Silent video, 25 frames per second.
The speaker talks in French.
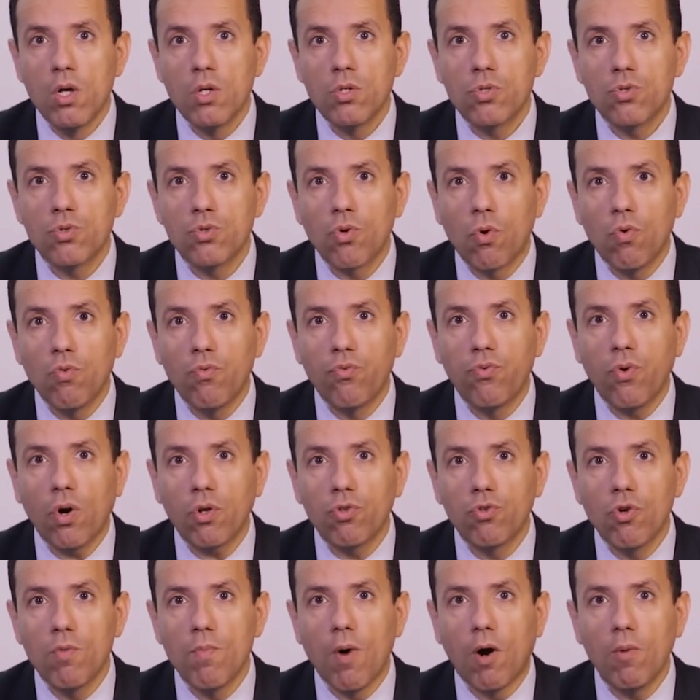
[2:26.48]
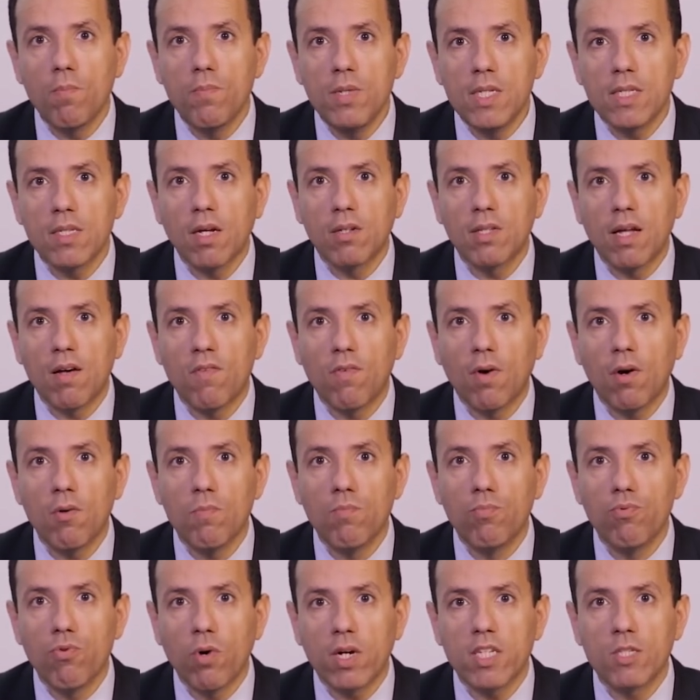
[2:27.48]
sont fortement mises en avant
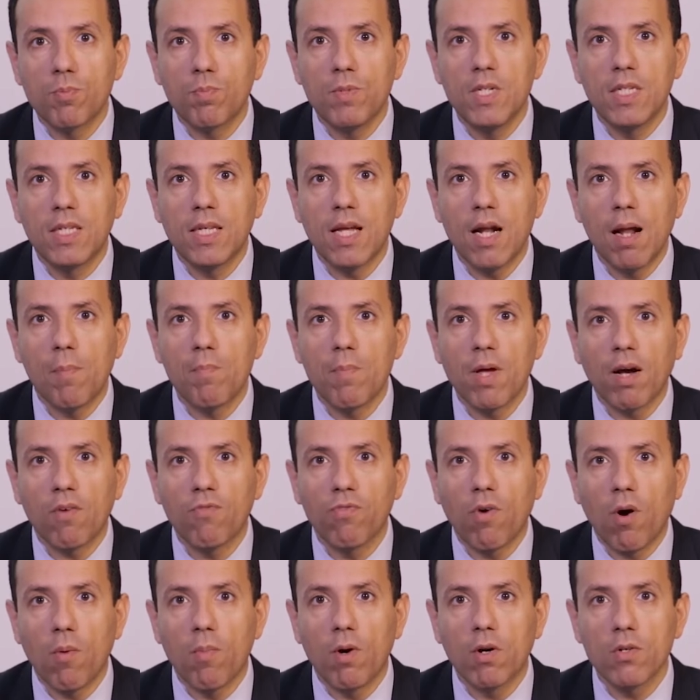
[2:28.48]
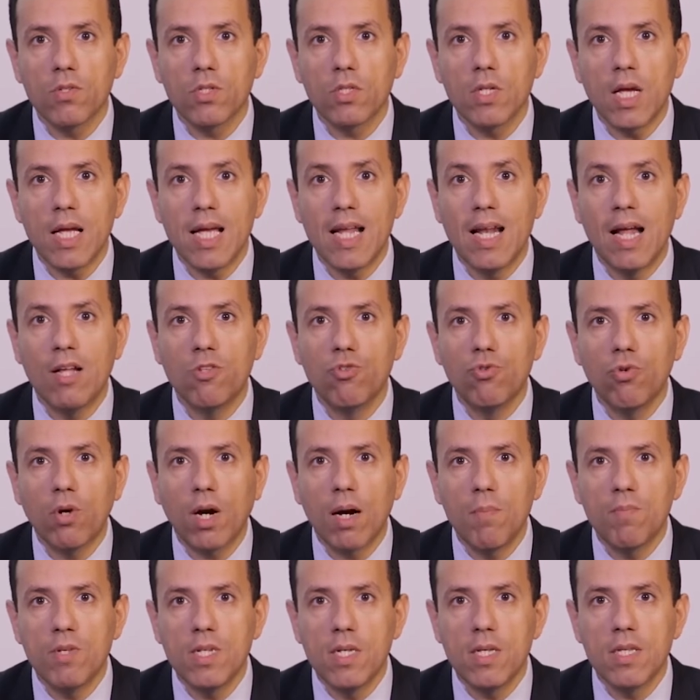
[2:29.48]
pour expliquer la performance et la
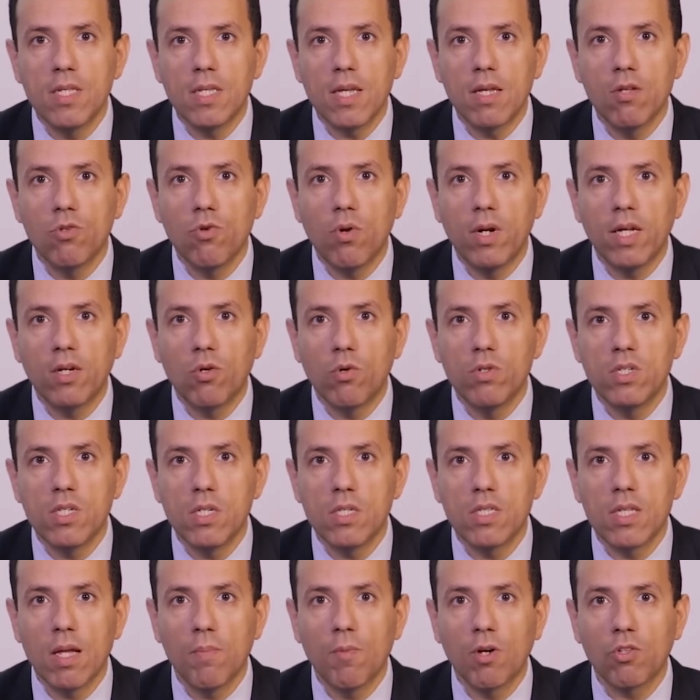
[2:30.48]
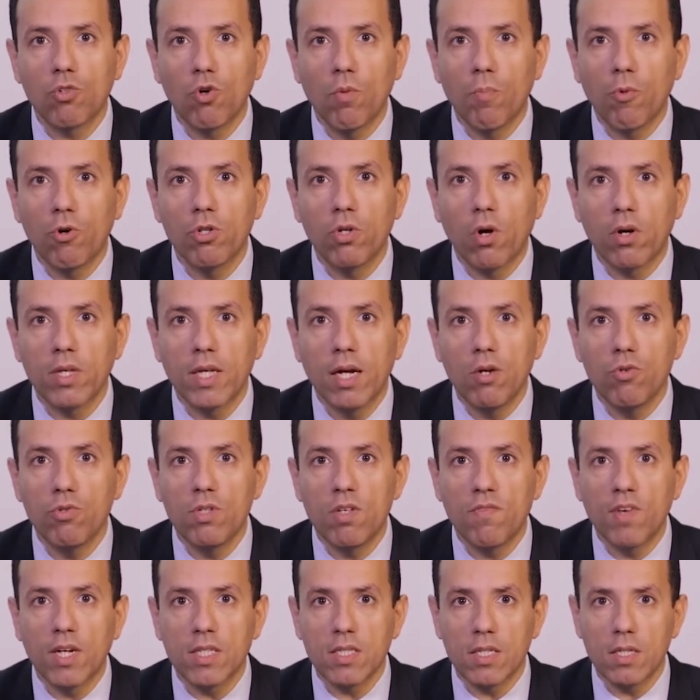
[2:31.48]
durabilité de l'écosystème entrepreneurial
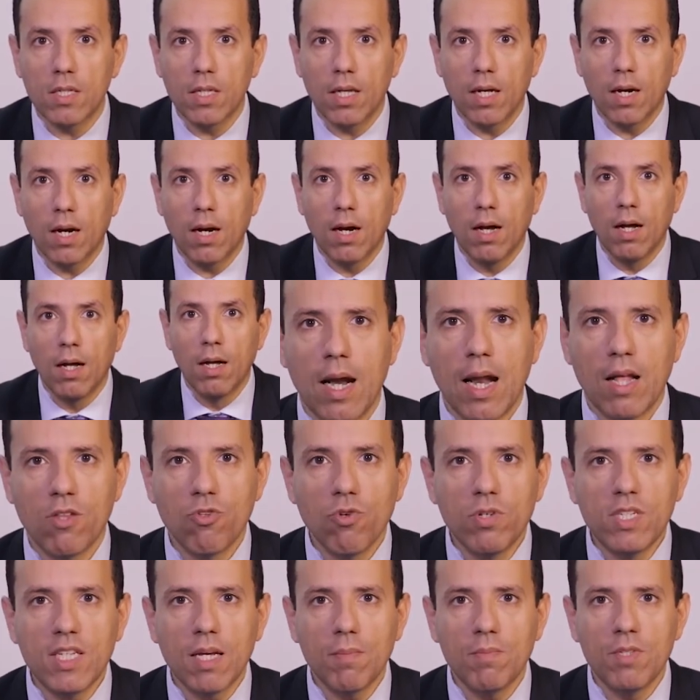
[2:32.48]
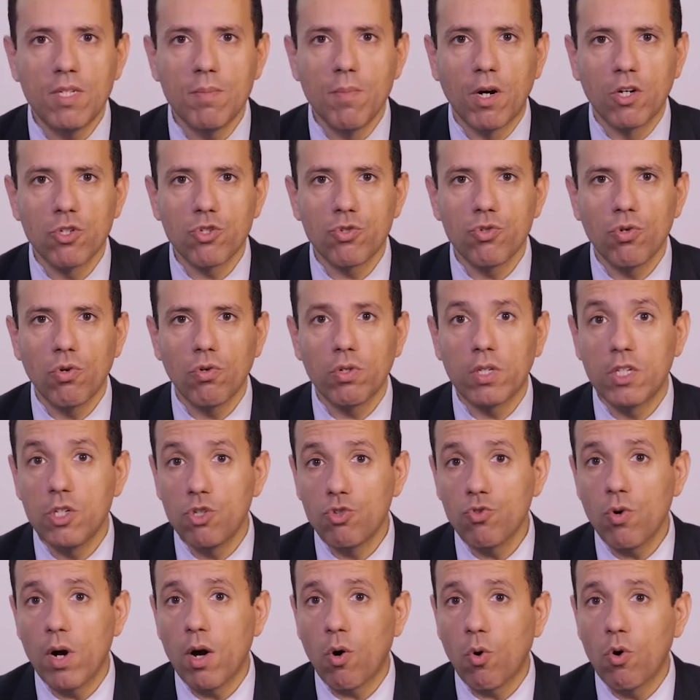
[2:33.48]
universitaire. La deuxième dimension qui
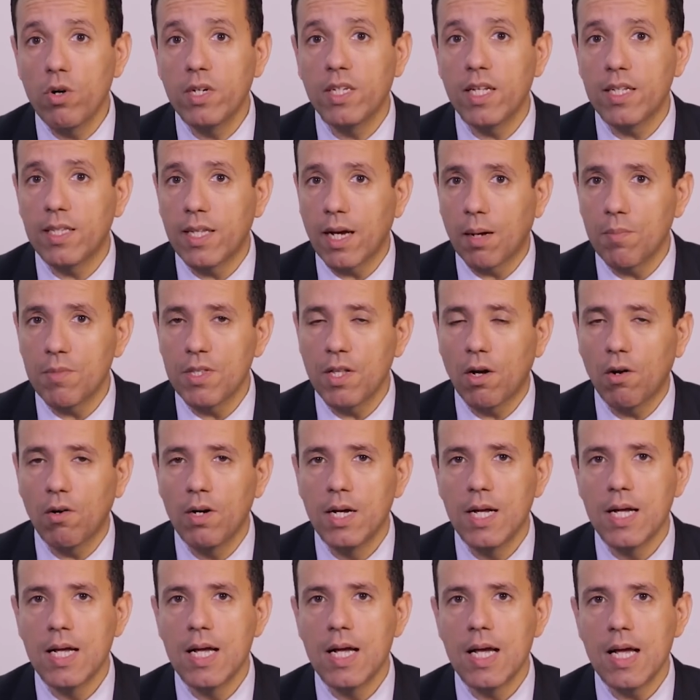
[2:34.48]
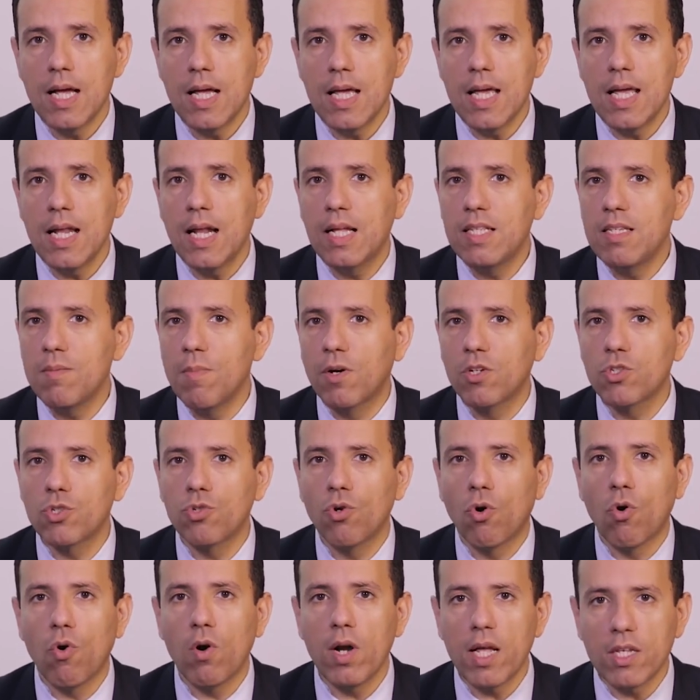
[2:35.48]
joue un rôle déterminant est la
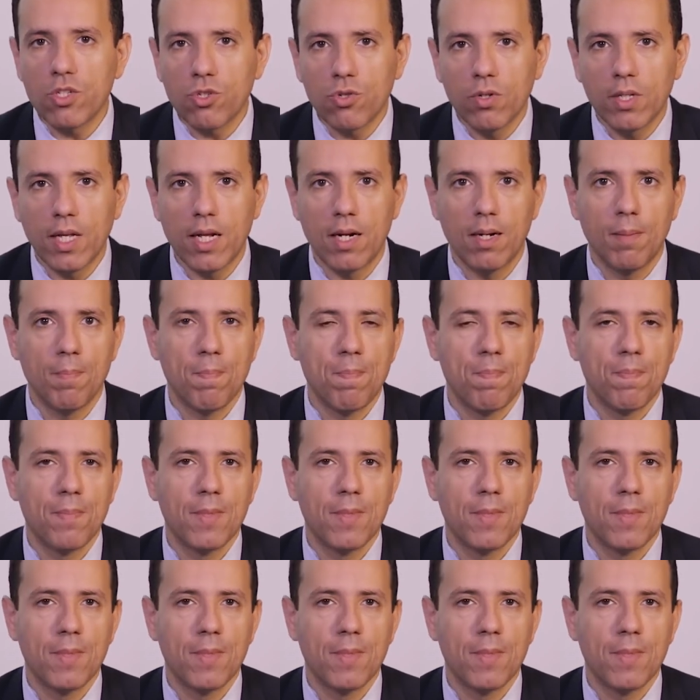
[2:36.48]
dimension relationnelle.